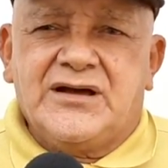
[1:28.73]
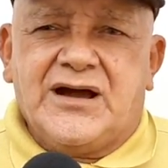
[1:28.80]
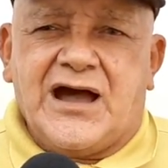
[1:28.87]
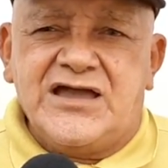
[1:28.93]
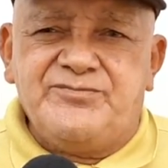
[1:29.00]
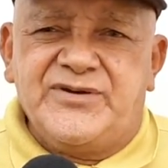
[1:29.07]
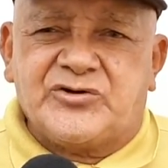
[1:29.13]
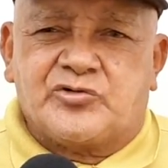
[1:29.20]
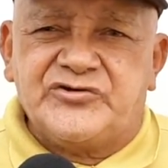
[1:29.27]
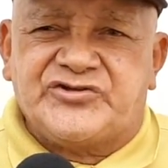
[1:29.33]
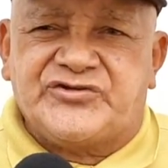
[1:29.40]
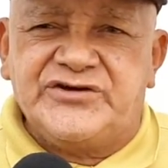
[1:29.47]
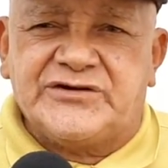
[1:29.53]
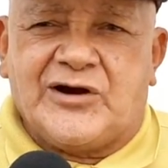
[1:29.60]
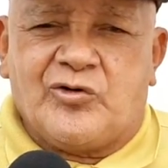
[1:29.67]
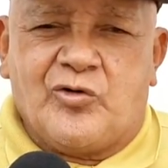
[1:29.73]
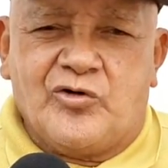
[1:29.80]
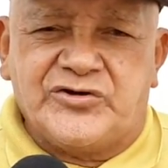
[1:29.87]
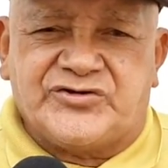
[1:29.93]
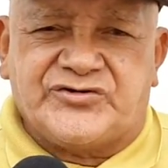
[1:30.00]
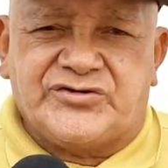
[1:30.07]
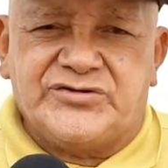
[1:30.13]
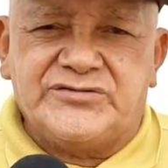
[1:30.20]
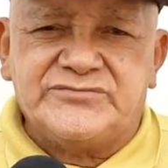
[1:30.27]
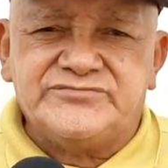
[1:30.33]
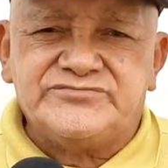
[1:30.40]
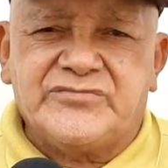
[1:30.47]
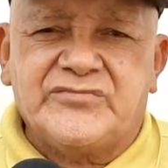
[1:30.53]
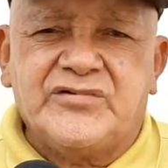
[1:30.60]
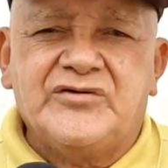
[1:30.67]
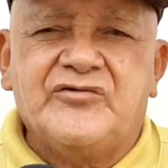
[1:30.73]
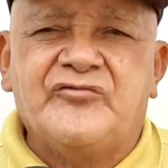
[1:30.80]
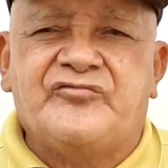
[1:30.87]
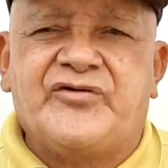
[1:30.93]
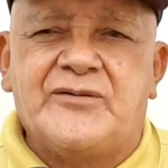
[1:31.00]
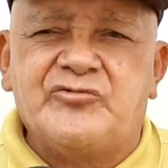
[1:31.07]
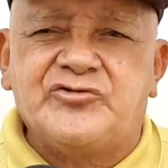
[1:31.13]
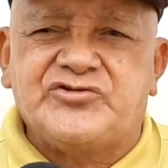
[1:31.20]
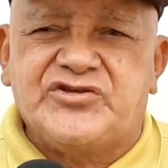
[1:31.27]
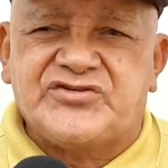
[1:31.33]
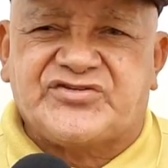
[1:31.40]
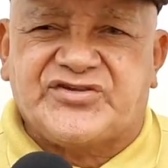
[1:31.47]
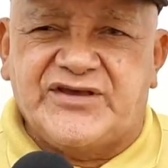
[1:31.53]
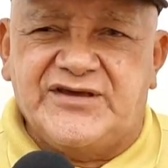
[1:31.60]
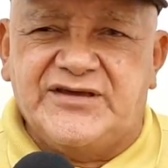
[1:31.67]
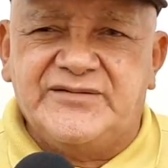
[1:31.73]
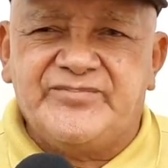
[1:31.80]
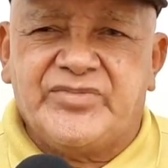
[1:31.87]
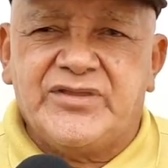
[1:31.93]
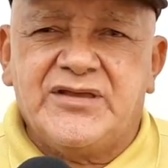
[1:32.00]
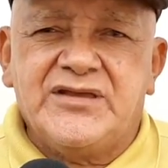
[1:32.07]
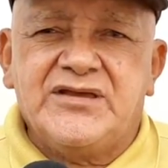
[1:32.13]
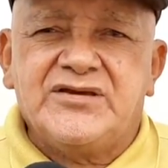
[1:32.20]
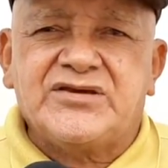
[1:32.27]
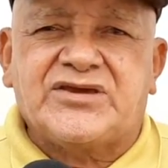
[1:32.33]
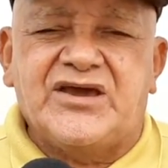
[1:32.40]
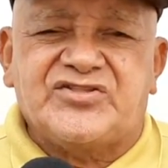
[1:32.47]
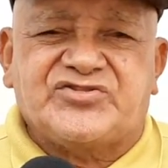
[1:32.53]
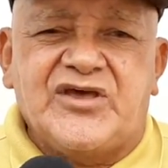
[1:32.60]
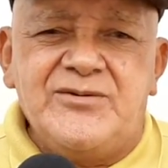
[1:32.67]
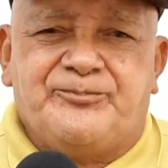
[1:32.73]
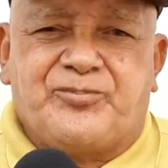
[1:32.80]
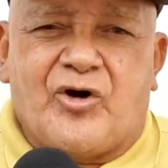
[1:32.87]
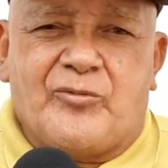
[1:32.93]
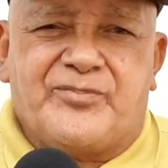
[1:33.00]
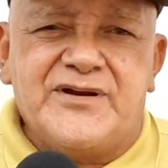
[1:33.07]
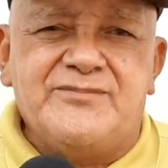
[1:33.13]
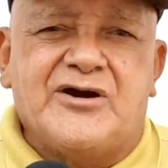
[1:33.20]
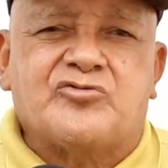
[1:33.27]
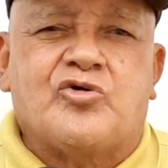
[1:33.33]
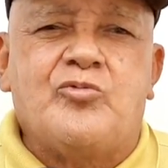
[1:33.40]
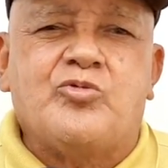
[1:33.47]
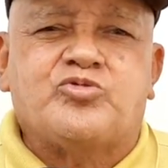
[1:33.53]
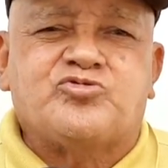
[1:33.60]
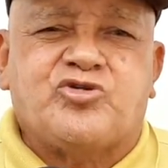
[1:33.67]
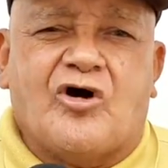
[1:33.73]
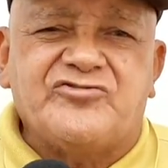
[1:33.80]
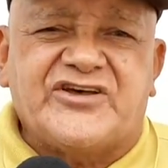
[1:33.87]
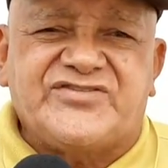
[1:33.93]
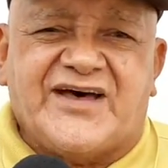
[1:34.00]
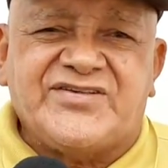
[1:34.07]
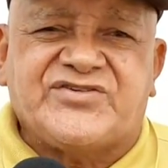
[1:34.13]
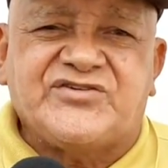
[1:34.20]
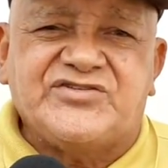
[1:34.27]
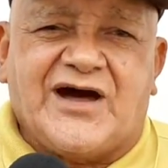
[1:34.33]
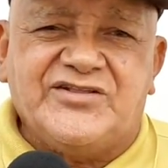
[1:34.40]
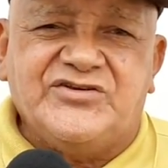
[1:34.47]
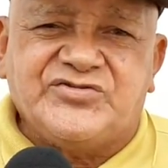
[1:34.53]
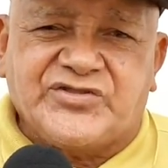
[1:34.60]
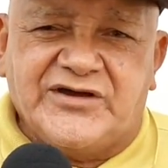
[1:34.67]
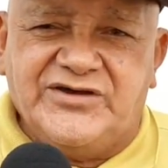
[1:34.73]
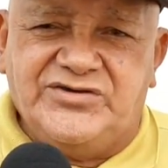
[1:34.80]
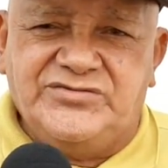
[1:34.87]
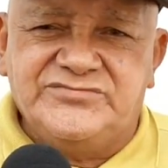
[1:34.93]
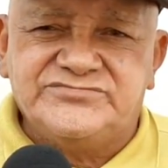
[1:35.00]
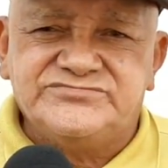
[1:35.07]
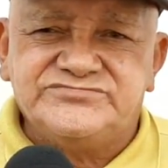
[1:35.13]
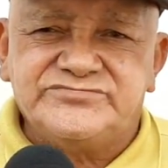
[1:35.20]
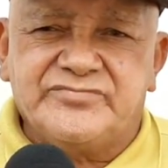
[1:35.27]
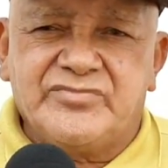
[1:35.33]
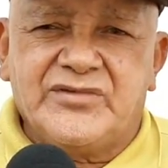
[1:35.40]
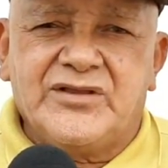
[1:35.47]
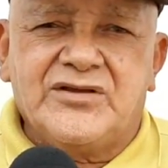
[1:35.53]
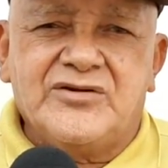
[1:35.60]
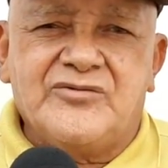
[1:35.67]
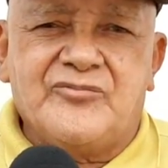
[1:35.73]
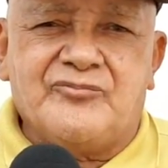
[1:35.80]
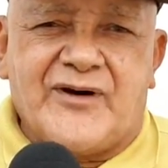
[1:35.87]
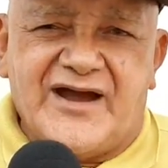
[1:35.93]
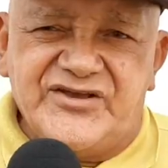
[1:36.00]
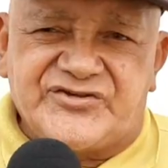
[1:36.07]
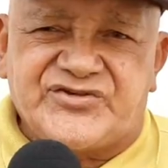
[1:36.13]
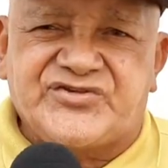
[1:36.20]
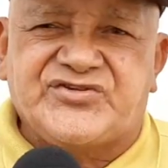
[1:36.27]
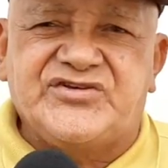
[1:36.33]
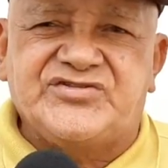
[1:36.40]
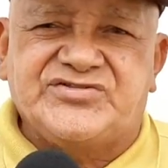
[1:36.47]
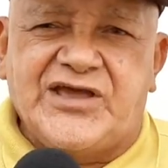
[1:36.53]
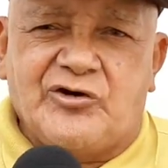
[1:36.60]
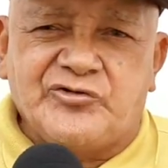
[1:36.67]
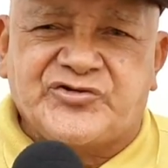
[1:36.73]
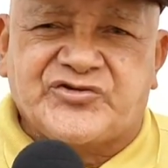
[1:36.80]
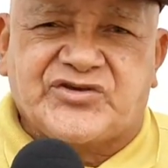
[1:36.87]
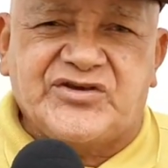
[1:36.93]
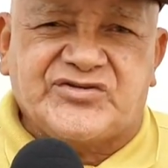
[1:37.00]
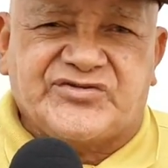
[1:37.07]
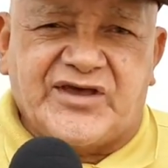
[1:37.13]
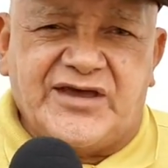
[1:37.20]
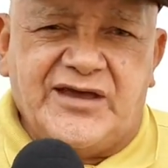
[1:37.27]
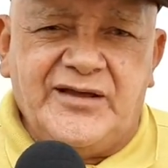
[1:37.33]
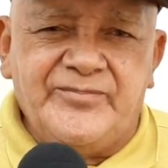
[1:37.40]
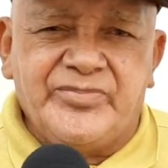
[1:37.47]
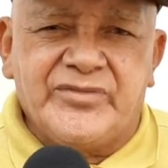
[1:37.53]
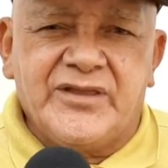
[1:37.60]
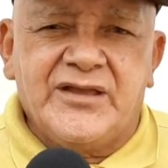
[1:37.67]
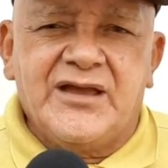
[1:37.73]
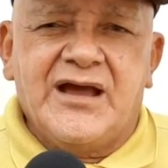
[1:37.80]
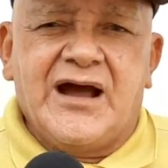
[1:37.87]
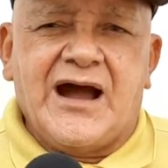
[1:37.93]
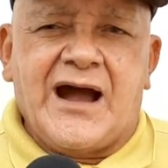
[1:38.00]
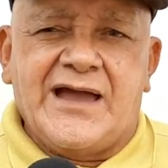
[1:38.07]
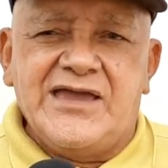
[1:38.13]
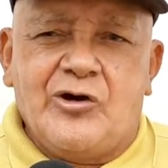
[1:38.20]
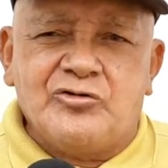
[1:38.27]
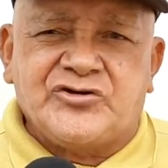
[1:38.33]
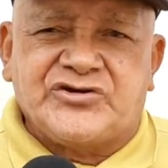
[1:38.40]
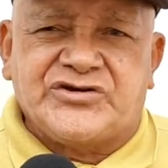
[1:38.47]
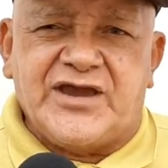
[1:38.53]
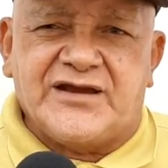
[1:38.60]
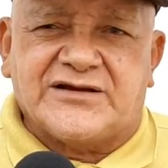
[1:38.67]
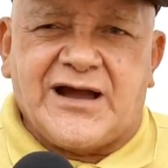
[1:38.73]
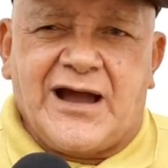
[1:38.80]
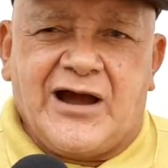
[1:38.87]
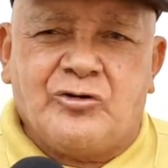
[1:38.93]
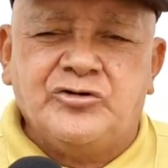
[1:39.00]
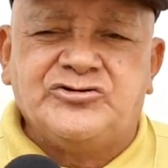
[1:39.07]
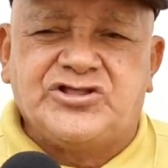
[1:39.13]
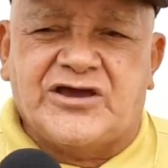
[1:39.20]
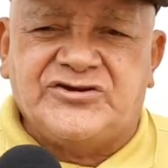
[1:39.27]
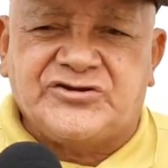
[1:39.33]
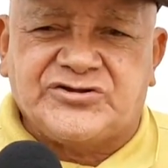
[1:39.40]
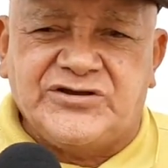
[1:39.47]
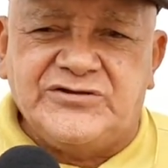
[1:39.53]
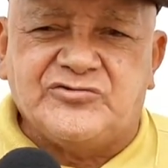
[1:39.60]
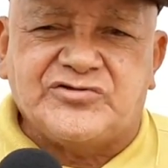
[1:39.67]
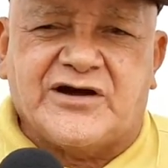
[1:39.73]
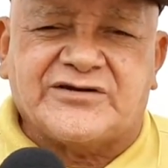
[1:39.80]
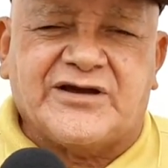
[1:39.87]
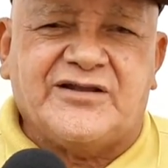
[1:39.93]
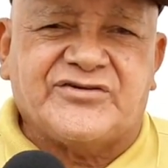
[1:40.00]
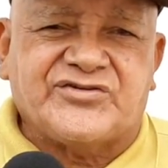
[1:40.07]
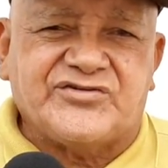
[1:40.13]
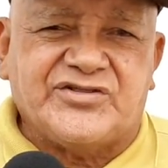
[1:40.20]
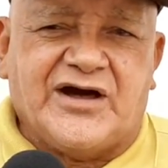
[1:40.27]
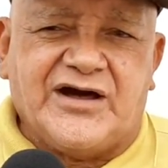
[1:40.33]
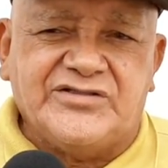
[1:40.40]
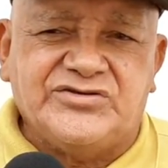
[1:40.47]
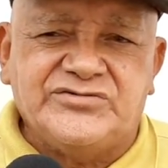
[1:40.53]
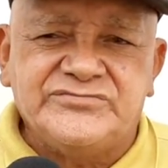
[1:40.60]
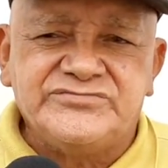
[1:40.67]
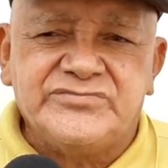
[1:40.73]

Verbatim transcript: A Ibicuitinga hoje, vamos dizer que tem problema como todas as cidades têm. Mas se Deus quiser, aí eu chegar aos destinos daquela cidade,